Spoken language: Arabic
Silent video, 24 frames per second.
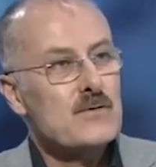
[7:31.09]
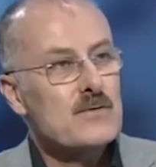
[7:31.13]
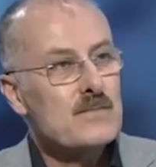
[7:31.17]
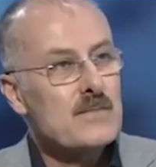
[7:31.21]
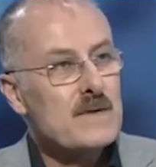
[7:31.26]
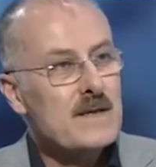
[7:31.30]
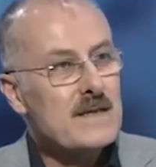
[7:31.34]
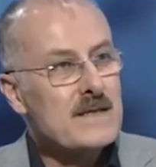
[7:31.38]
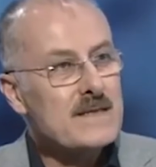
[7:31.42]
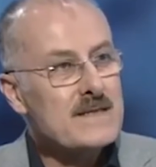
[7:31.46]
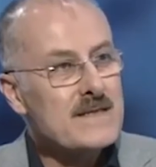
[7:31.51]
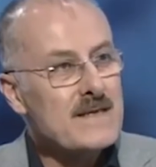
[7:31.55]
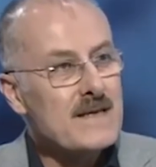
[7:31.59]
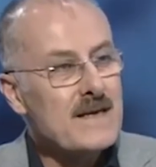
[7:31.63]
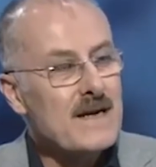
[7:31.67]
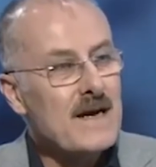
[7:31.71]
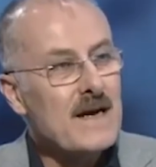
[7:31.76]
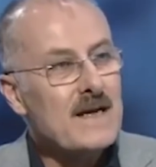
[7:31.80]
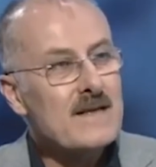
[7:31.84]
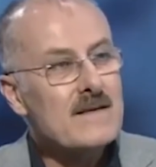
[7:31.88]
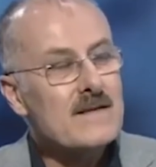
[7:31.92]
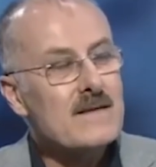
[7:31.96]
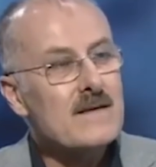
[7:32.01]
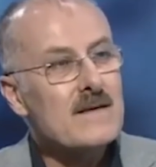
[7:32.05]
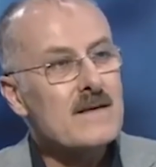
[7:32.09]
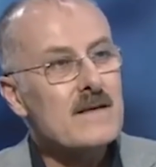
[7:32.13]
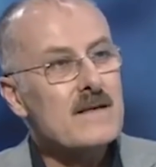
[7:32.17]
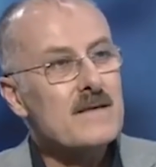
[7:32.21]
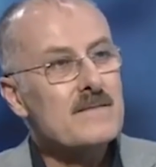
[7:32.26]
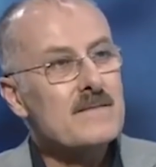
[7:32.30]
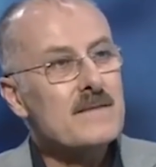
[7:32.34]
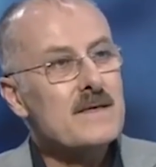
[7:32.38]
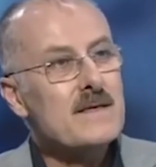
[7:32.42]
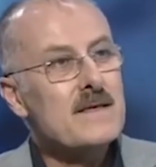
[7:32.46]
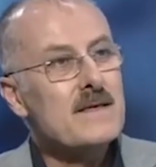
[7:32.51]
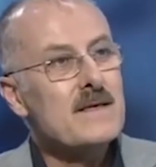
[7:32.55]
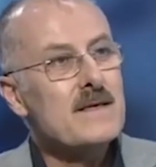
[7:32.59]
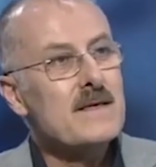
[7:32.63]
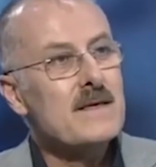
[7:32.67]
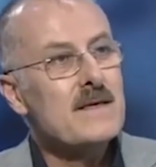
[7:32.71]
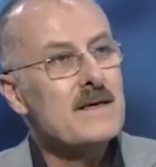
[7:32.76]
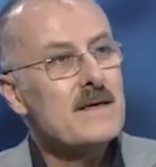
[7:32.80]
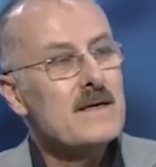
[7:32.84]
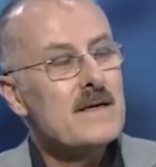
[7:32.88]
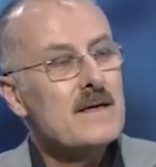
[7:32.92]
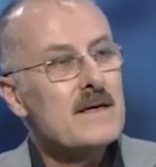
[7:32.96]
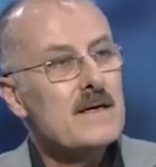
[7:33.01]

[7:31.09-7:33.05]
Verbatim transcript: بالصراعات الاقليميه